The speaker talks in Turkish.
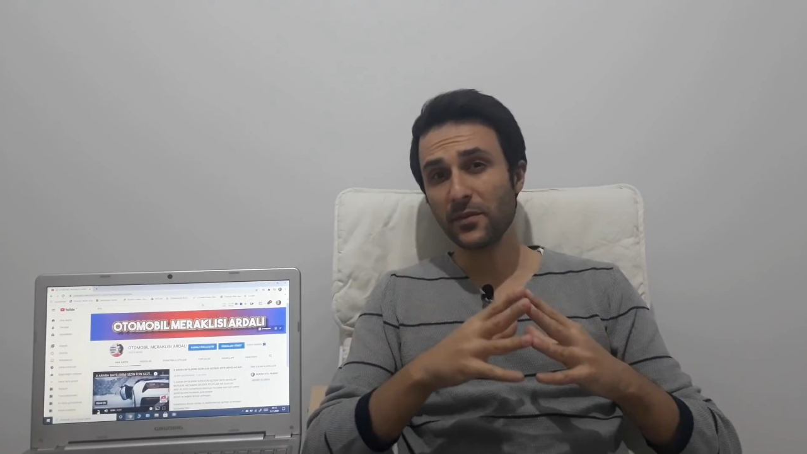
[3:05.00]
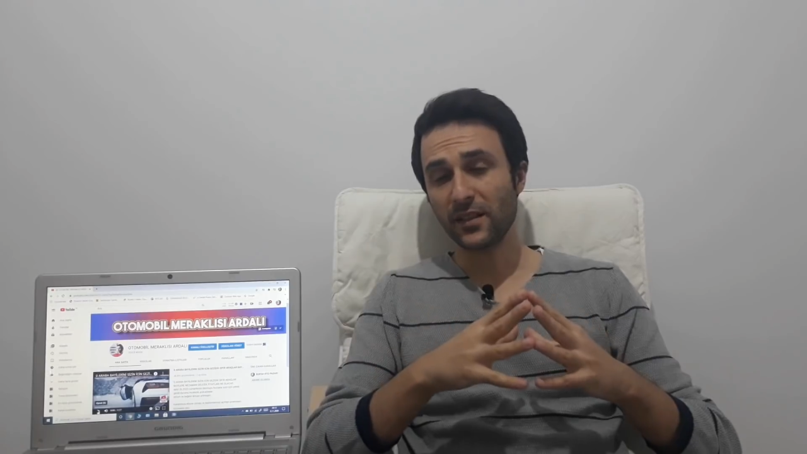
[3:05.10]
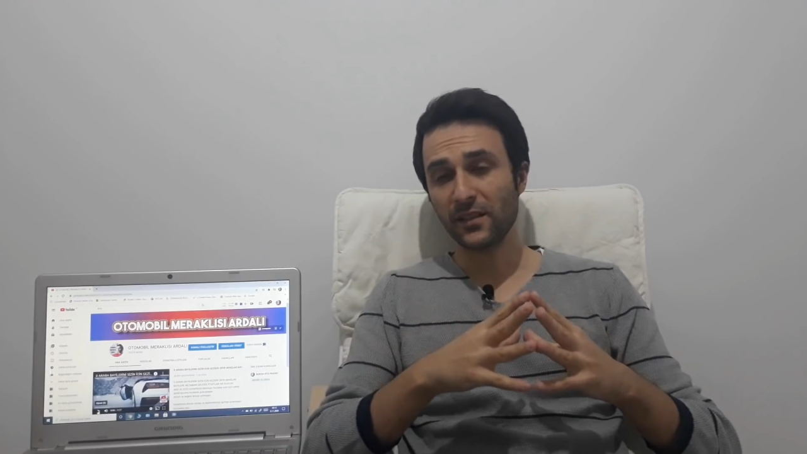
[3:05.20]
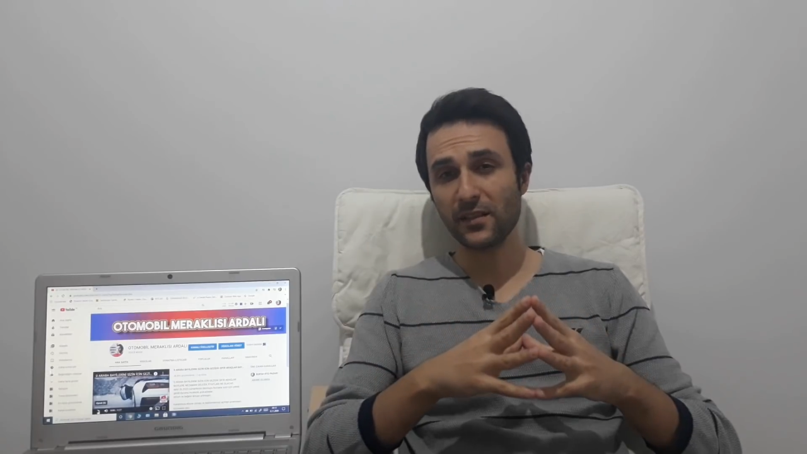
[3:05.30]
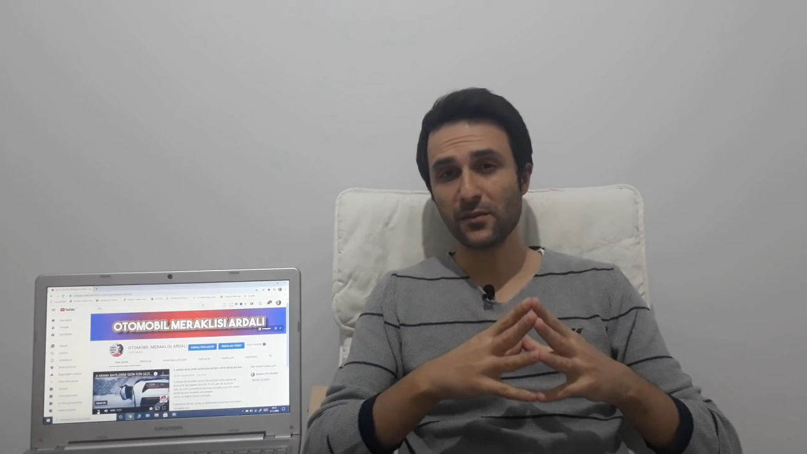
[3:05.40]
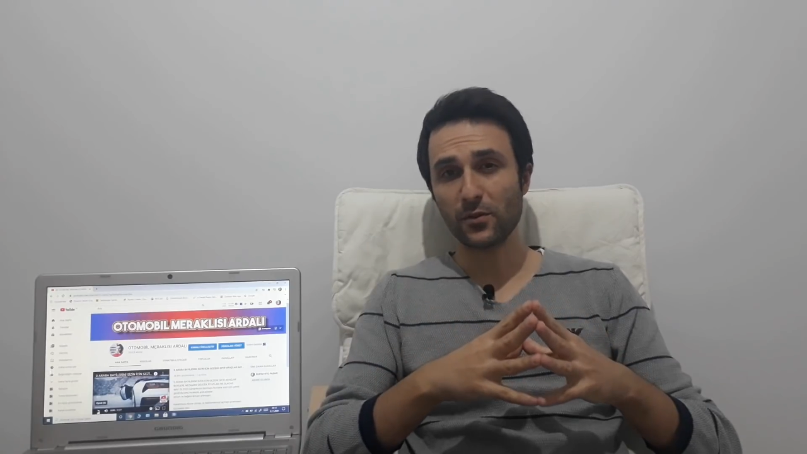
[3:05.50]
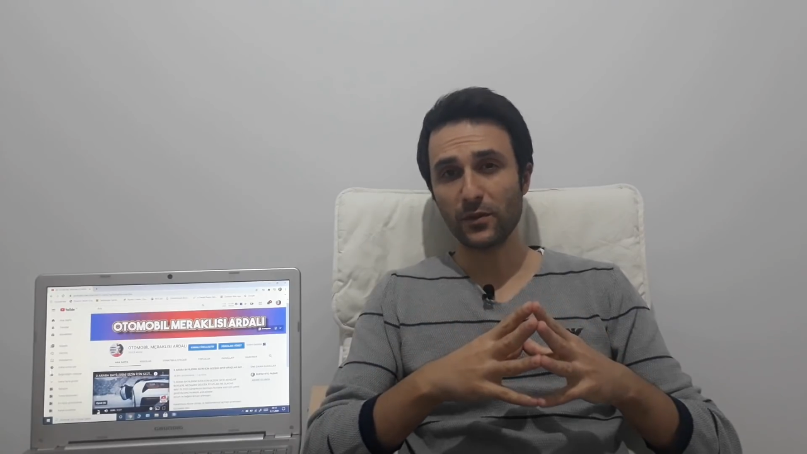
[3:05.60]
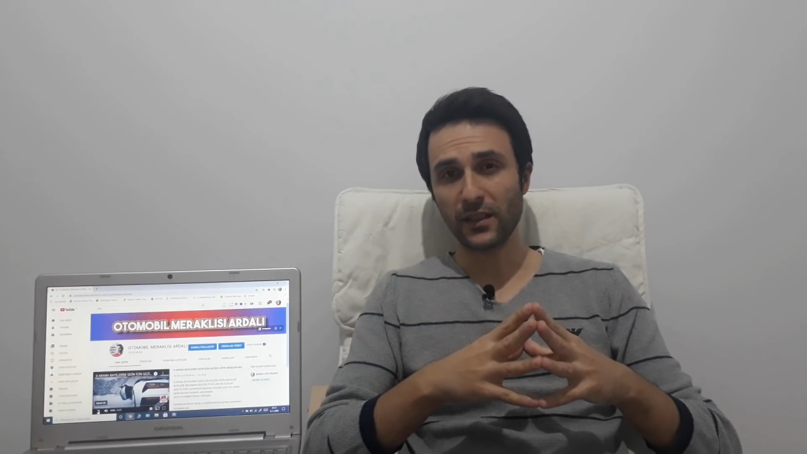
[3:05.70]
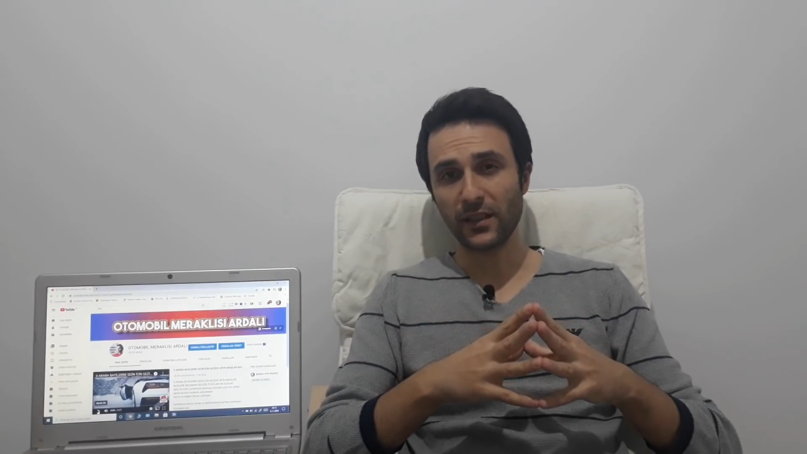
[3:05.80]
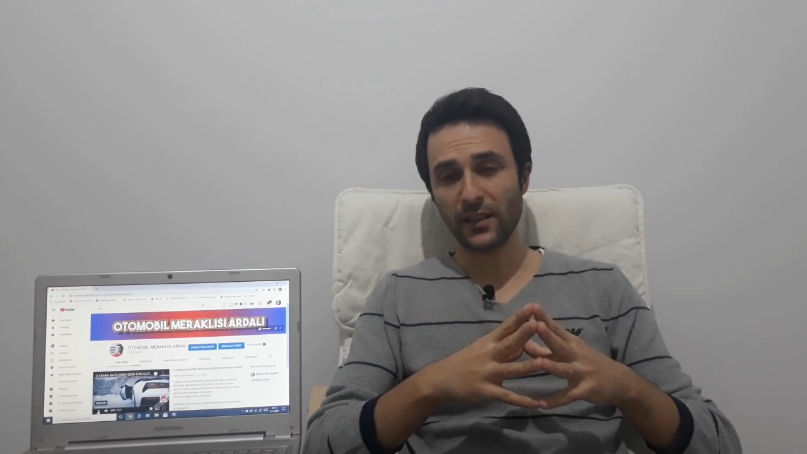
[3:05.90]
bir şekilde yıl
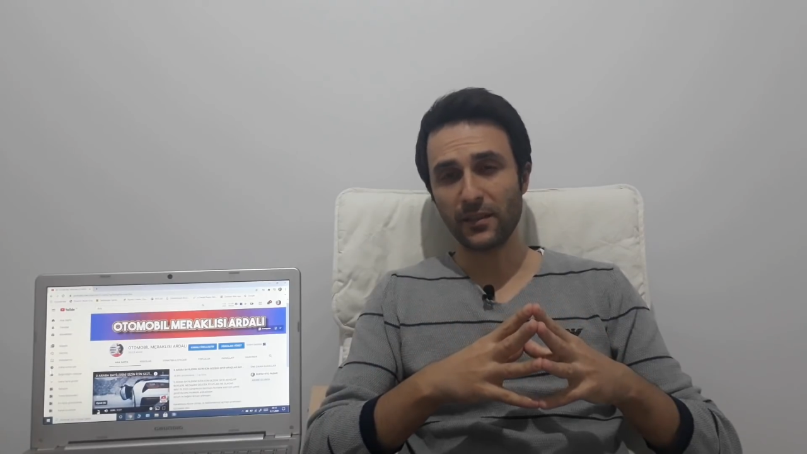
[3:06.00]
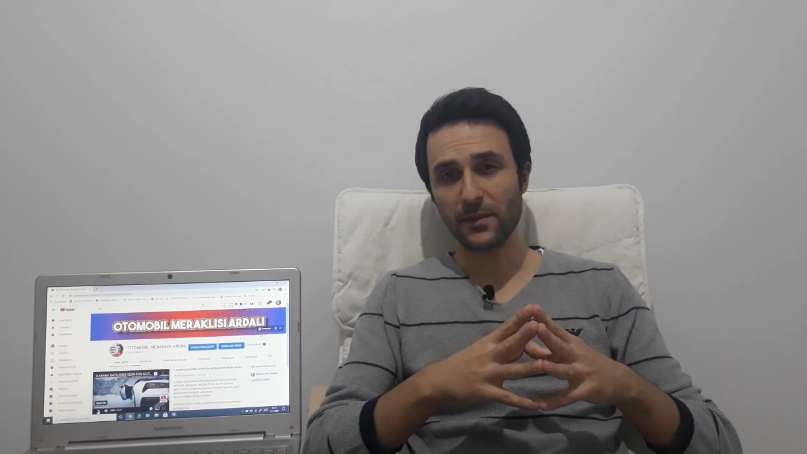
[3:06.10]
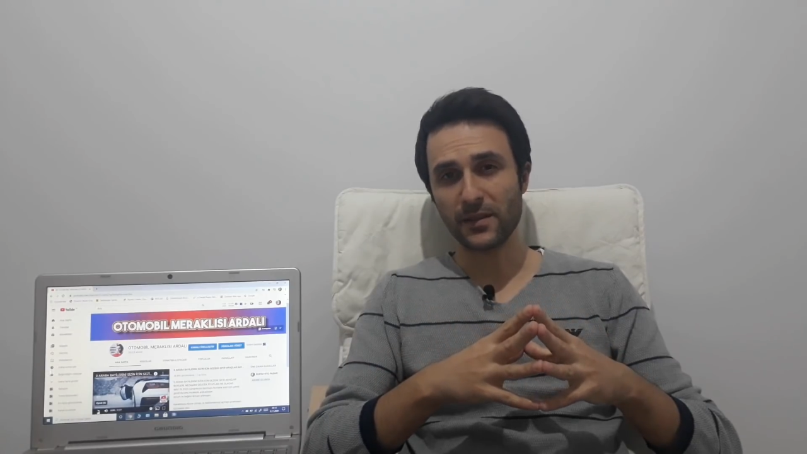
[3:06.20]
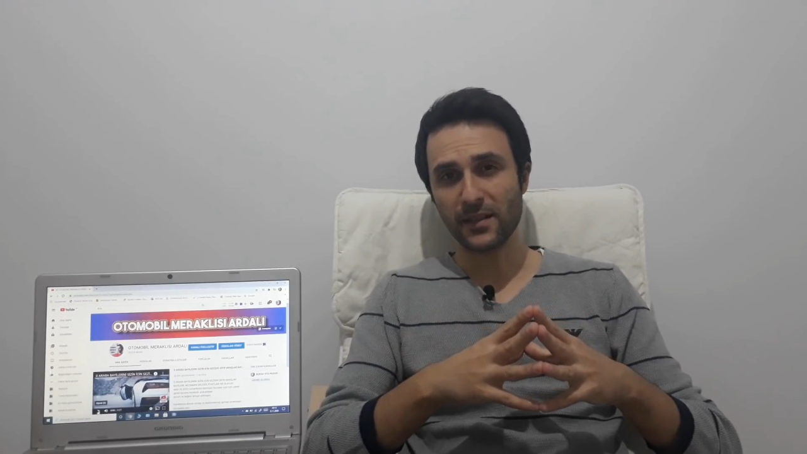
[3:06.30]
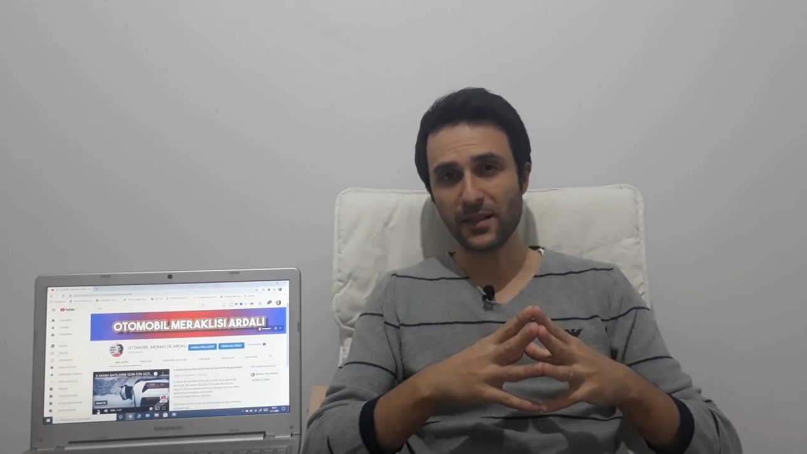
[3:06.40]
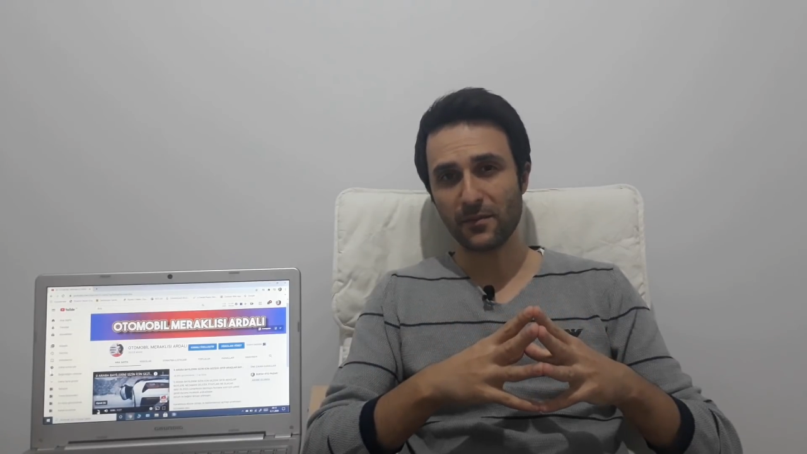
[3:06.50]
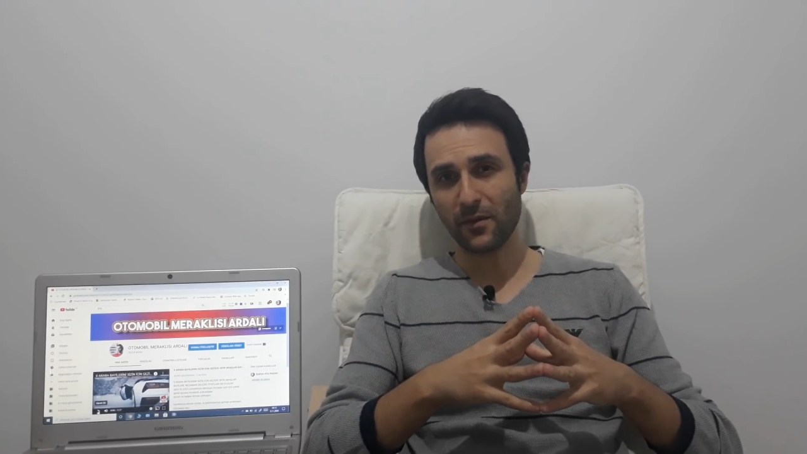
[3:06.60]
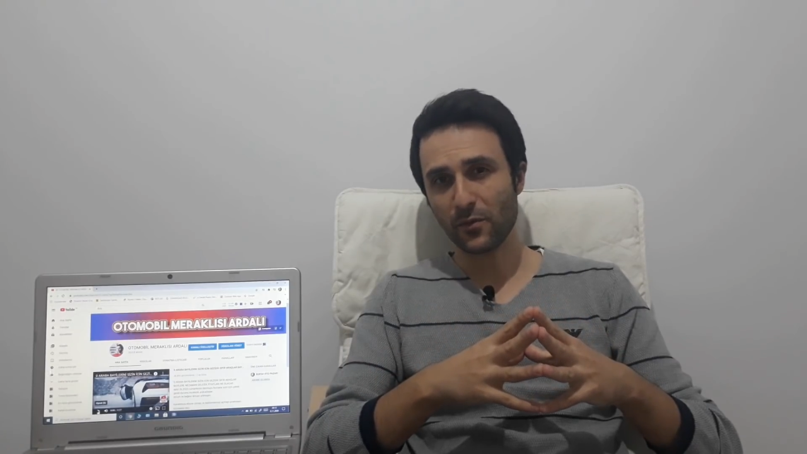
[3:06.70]
sonuna kadar gitmesi lazım.